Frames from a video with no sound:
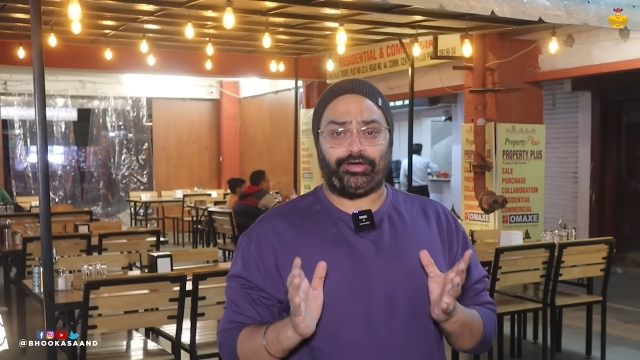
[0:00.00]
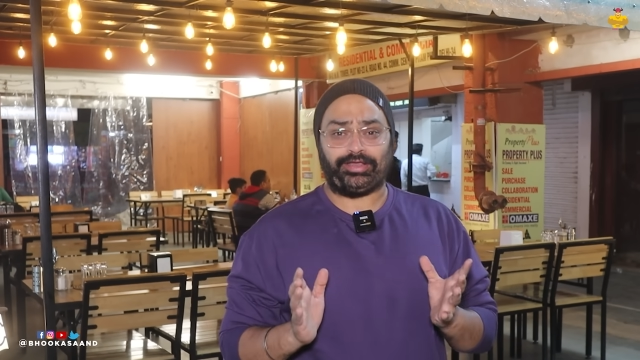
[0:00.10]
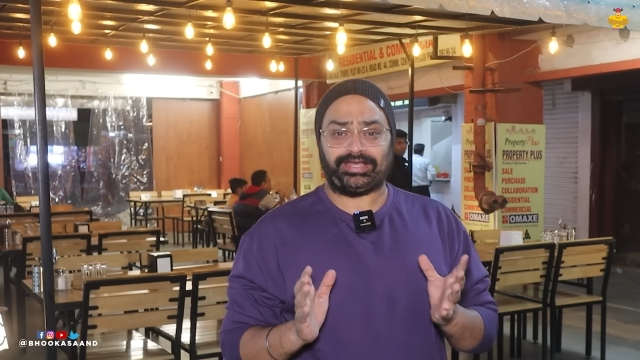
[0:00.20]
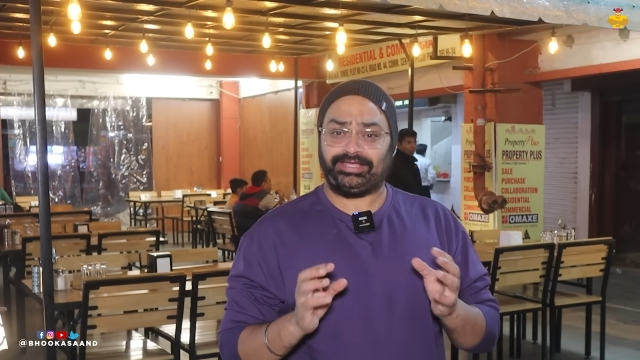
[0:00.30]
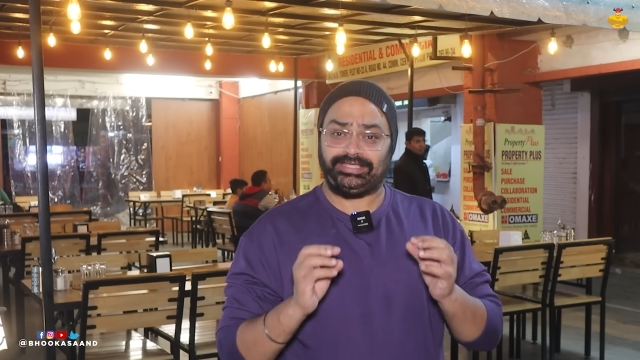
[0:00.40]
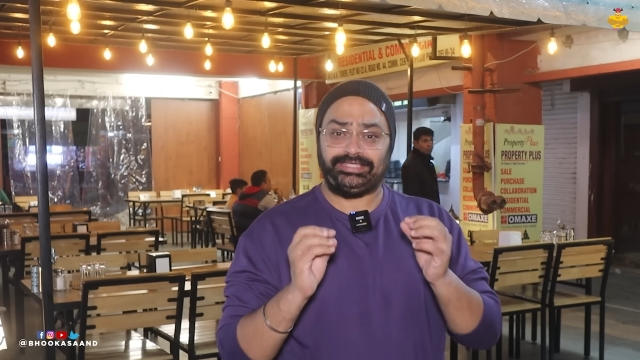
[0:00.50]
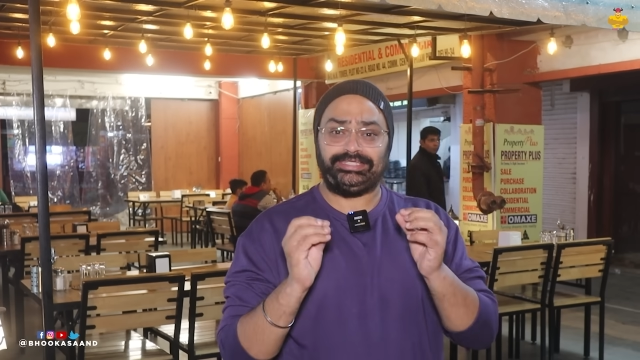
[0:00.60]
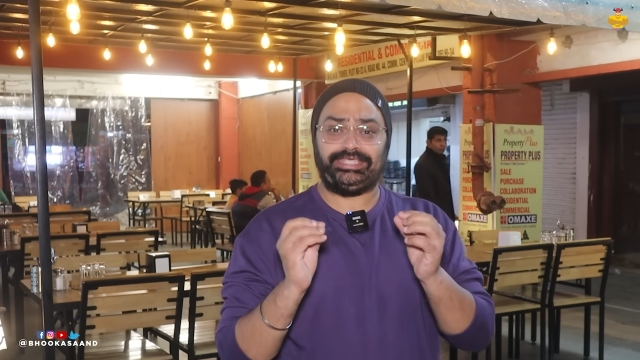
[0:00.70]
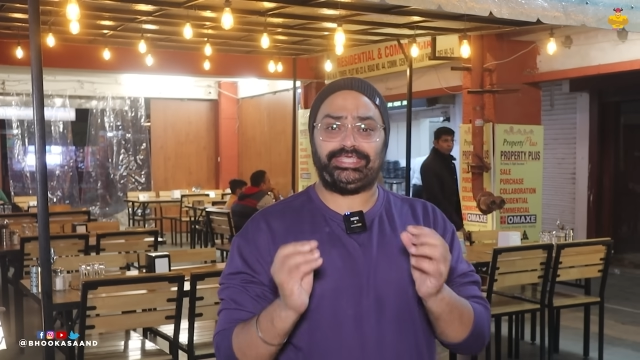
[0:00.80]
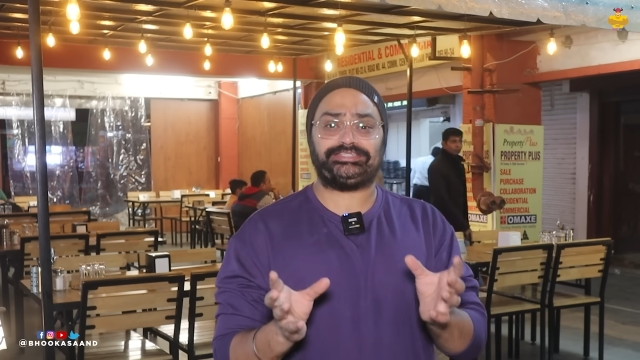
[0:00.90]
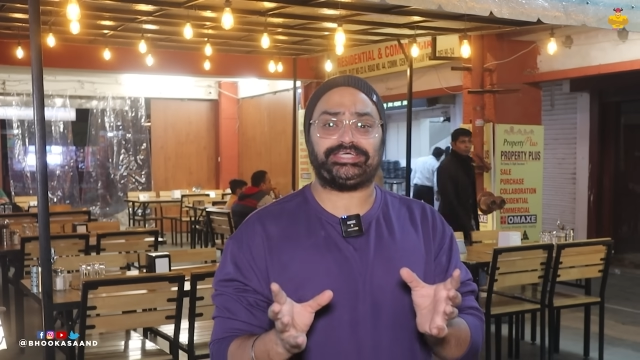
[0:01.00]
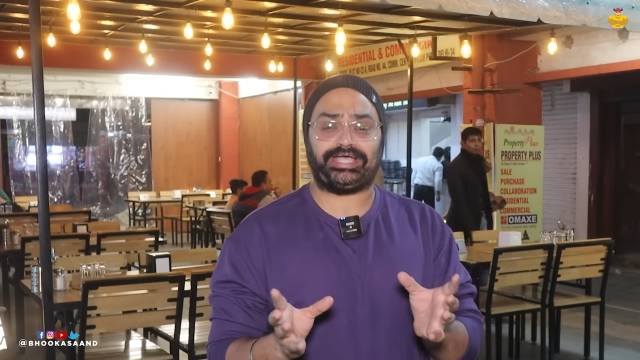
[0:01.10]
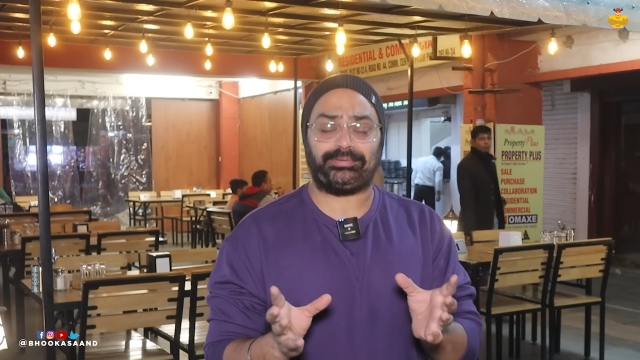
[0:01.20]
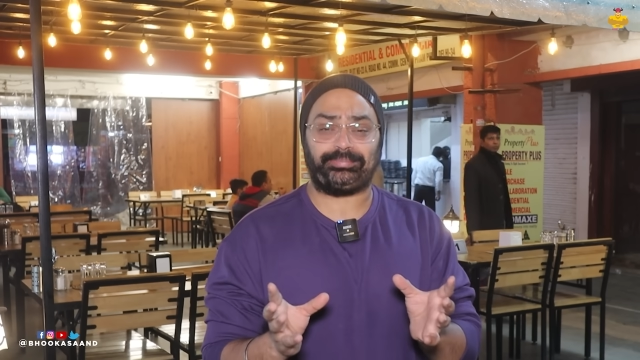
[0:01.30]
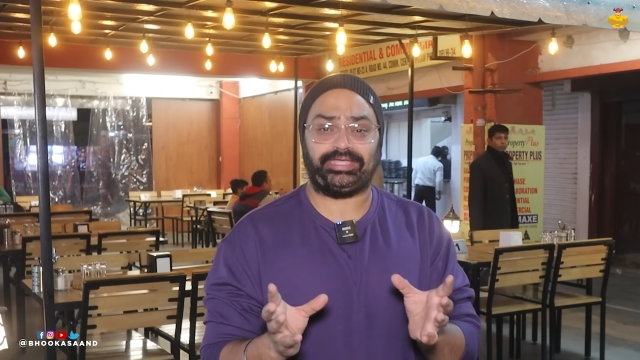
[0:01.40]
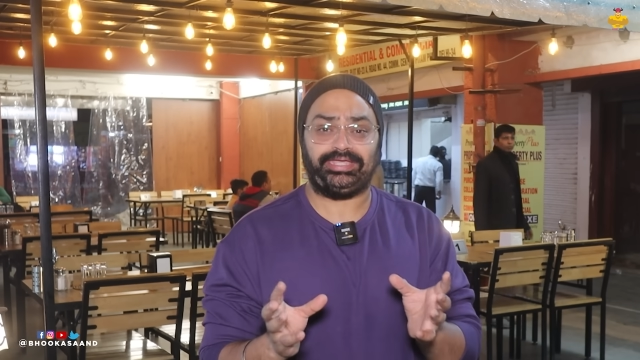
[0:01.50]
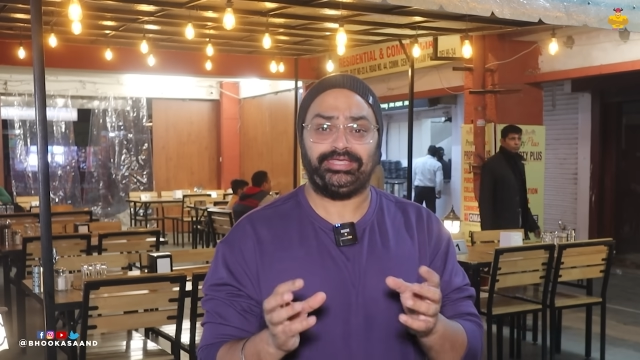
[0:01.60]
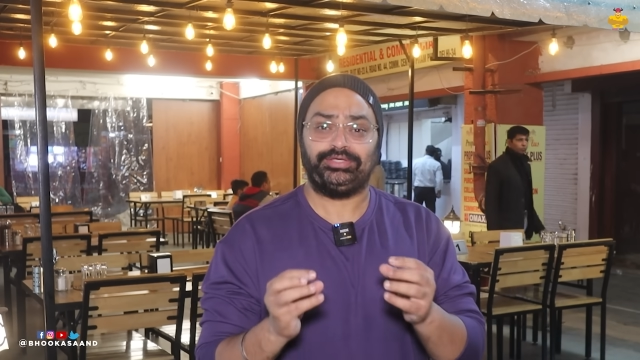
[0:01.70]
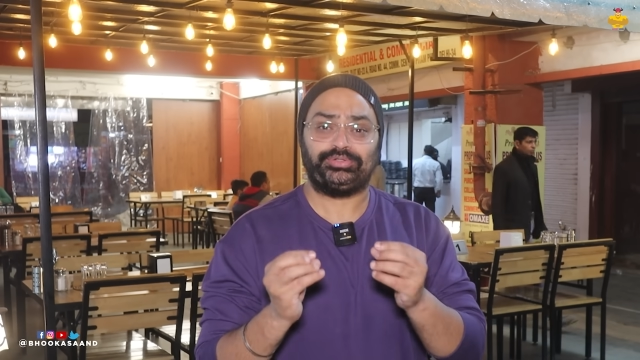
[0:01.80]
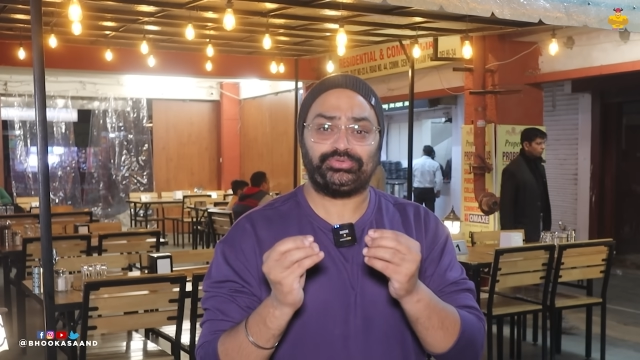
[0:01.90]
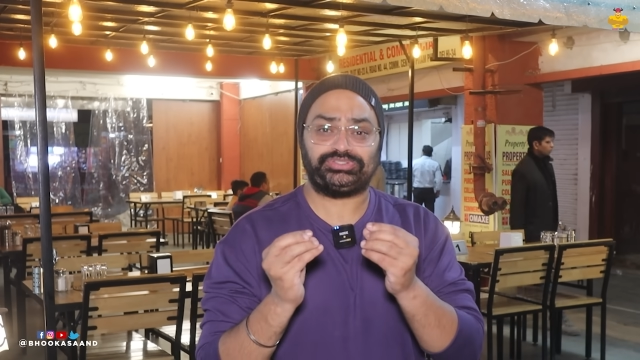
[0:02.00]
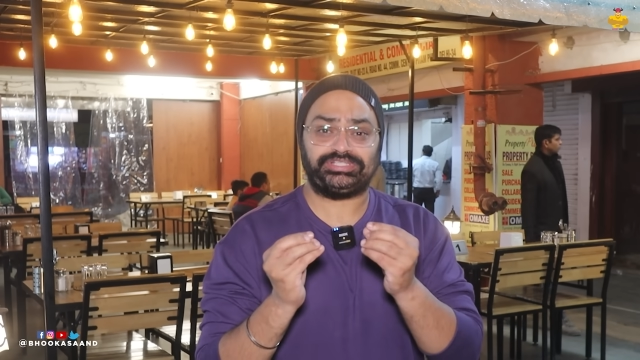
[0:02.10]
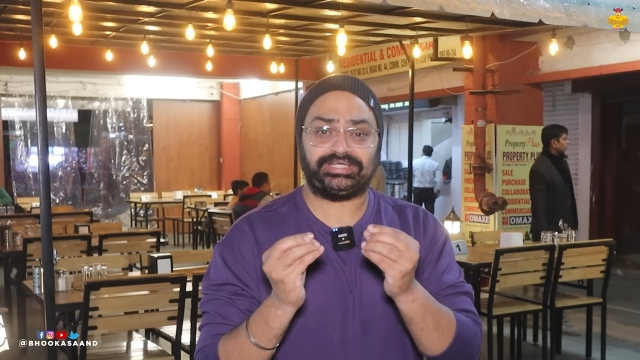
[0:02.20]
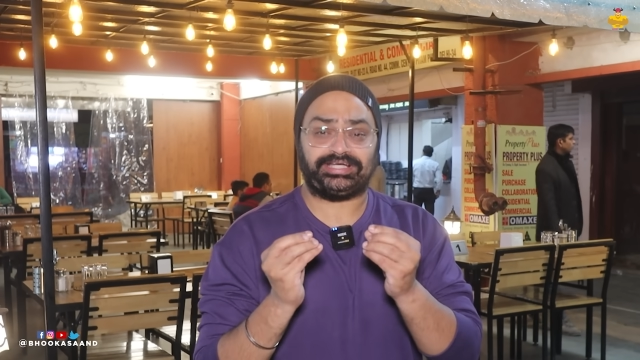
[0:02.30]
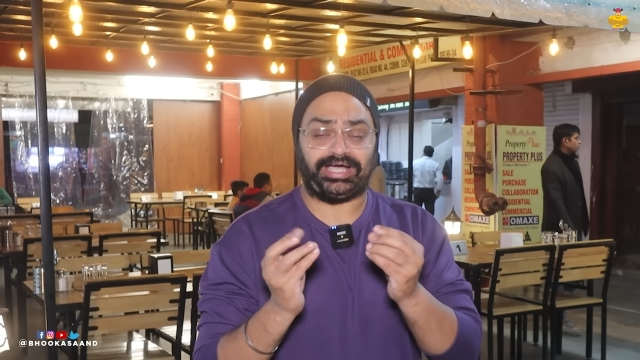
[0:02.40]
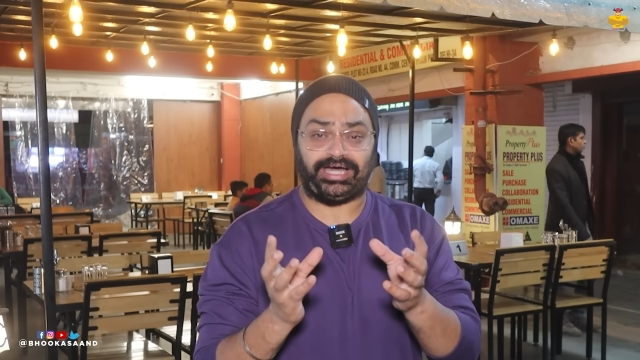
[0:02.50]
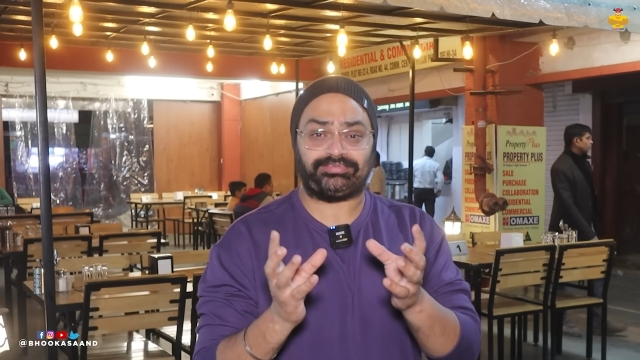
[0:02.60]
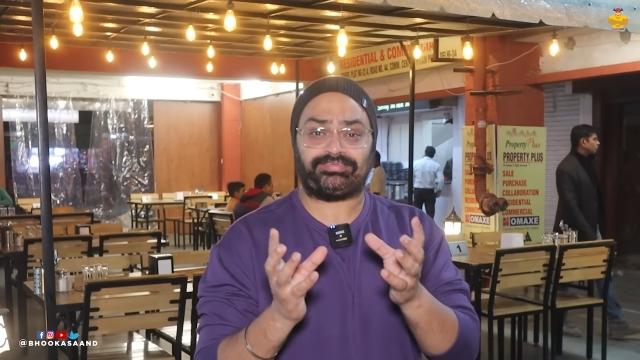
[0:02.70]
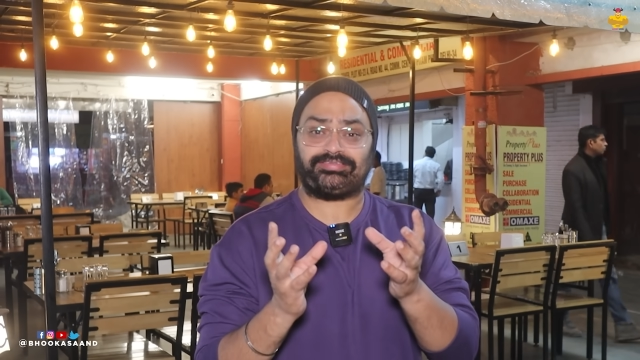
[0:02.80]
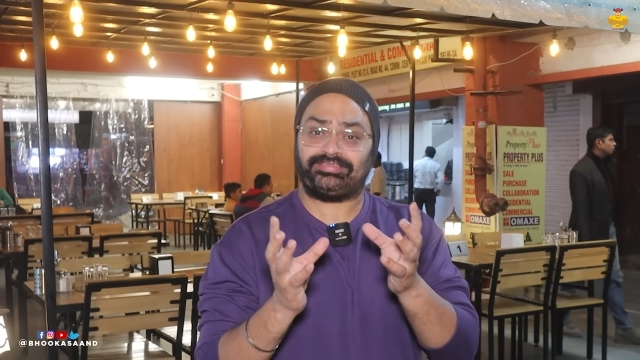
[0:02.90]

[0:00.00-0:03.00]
और ये जगह पे कुछ खास